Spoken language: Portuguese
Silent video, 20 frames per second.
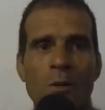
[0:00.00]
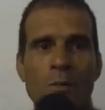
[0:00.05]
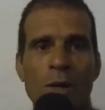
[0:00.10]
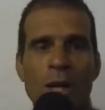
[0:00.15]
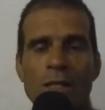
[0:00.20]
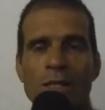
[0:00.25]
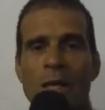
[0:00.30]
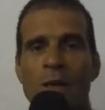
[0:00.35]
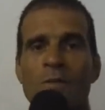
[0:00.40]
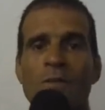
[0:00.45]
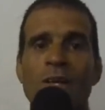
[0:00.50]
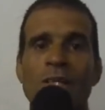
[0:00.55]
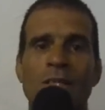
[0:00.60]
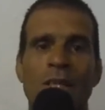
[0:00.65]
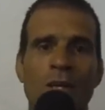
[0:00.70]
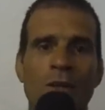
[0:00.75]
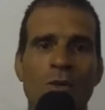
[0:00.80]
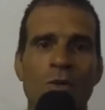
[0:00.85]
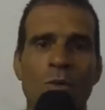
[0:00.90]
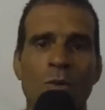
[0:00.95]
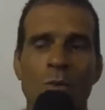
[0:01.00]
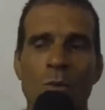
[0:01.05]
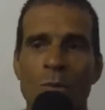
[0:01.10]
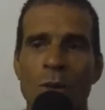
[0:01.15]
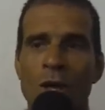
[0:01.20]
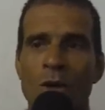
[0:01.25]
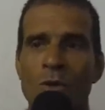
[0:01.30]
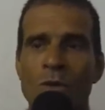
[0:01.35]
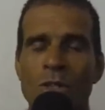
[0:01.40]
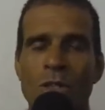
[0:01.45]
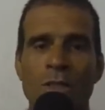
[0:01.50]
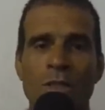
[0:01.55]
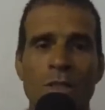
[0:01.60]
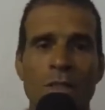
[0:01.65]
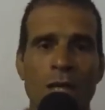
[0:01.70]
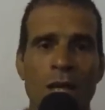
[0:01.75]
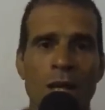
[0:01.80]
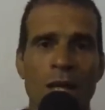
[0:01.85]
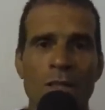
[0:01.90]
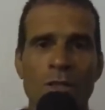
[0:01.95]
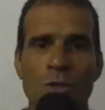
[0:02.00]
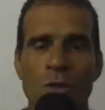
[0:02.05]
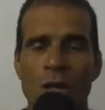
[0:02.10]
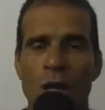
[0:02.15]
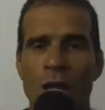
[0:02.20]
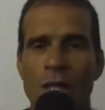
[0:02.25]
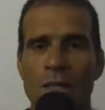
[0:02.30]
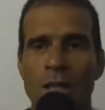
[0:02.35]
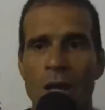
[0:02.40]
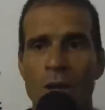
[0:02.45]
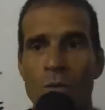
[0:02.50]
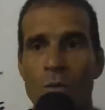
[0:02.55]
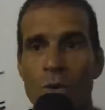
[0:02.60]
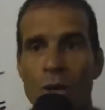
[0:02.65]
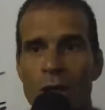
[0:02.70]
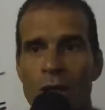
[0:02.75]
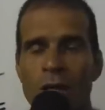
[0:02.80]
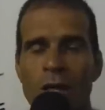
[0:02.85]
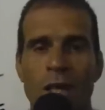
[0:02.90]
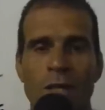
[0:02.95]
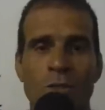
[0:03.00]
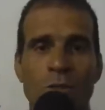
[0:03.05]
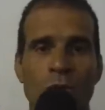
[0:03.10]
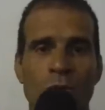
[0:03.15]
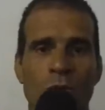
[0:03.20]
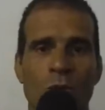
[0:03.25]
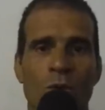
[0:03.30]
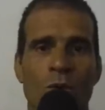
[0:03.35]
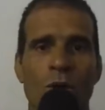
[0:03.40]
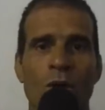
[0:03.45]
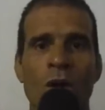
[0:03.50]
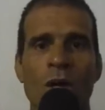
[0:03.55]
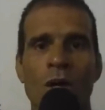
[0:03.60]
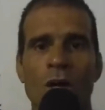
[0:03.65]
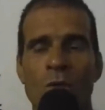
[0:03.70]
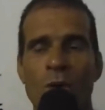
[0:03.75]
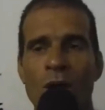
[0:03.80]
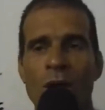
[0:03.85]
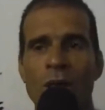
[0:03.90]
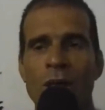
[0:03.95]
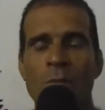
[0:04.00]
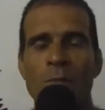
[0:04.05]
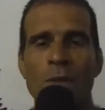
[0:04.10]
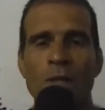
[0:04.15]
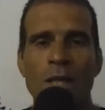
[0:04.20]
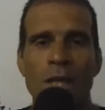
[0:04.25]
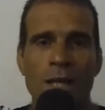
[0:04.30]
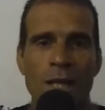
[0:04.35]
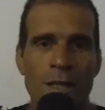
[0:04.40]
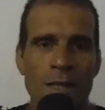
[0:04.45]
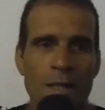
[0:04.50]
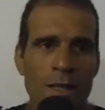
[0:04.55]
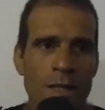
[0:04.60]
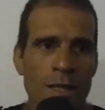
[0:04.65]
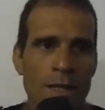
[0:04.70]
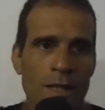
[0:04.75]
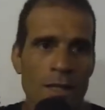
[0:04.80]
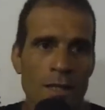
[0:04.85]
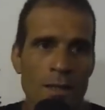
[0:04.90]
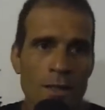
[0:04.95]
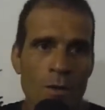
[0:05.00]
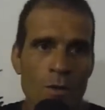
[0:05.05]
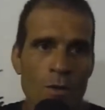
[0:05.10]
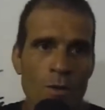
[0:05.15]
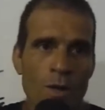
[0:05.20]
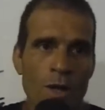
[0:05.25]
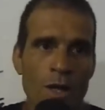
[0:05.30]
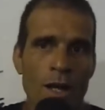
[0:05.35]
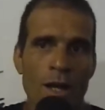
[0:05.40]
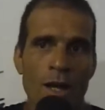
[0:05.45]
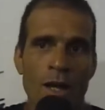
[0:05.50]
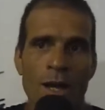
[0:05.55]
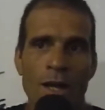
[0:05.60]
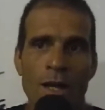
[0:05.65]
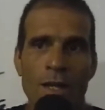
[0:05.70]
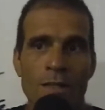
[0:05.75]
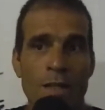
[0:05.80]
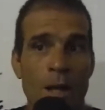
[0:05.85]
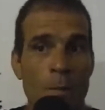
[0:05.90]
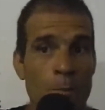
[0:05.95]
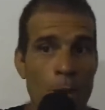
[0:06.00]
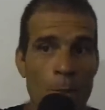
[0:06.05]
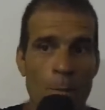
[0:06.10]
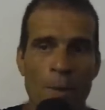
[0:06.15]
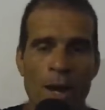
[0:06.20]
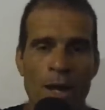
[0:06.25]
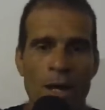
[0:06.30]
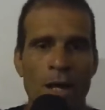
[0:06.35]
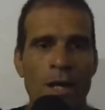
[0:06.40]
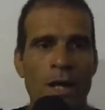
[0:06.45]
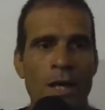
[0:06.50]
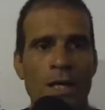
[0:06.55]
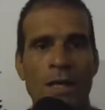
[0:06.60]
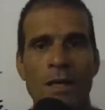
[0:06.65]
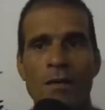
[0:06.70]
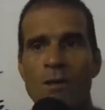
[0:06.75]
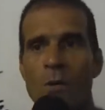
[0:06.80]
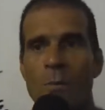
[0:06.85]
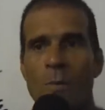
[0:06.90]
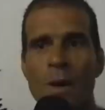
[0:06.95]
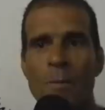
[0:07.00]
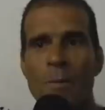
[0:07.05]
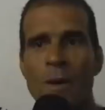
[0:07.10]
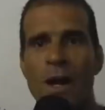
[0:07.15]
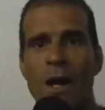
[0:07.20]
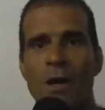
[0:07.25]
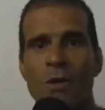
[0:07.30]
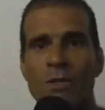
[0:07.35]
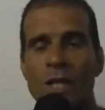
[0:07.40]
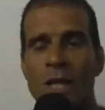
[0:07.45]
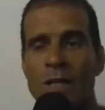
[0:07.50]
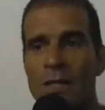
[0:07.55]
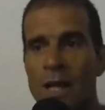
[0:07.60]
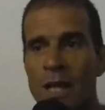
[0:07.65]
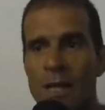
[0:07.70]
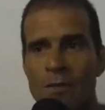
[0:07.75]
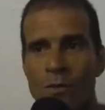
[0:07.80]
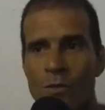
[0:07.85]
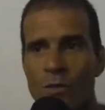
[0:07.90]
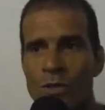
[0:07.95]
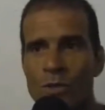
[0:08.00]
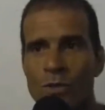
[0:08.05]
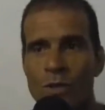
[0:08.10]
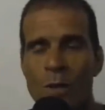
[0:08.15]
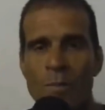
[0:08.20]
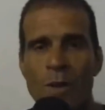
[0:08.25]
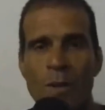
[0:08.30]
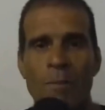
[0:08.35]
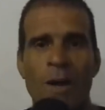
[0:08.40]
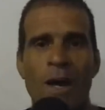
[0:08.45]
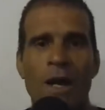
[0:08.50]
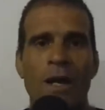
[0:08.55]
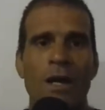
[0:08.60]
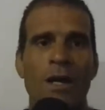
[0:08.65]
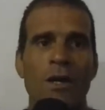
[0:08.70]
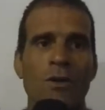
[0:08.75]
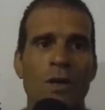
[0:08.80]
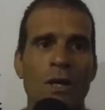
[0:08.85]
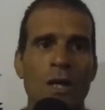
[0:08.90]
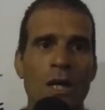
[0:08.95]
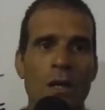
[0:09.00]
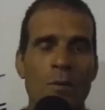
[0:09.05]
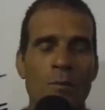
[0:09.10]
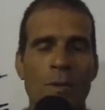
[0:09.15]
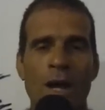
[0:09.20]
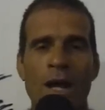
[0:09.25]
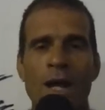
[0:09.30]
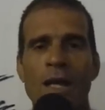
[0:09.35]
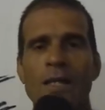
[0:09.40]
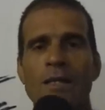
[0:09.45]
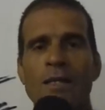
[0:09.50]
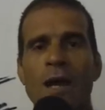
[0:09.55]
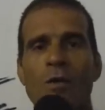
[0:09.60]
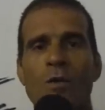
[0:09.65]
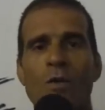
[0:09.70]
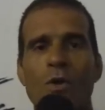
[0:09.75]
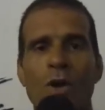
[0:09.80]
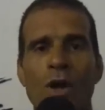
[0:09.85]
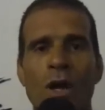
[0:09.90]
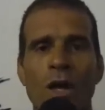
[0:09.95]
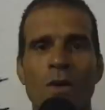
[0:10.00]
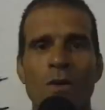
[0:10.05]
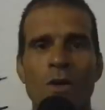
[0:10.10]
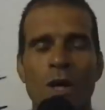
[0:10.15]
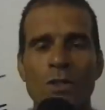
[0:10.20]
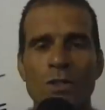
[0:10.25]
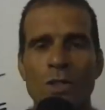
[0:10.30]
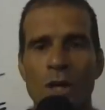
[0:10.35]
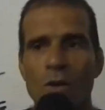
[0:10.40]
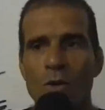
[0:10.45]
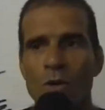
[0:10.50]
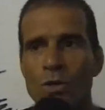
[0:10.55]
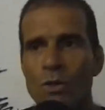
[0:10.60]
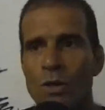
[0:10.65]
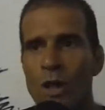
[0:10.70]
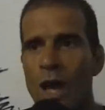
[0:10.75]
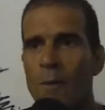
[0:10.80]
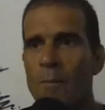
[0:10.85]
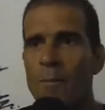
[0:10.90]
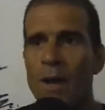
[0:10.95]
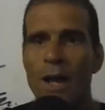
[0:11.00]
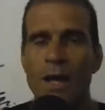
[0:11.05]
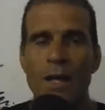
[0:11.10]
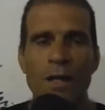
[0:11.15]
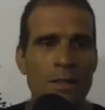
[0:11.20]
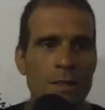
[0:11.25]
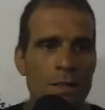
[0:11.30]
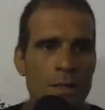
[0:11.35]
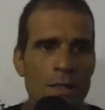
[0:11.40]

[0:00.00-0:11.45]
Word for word: para estar tá fazendo umas lutas internacionais lá com ele, lá junto com, com a equipe dele. Então é, é, está preparando aqui, vamos preparar os atletas, vamos continuar preparando, para ele estar tá colocando lá os garotos lá para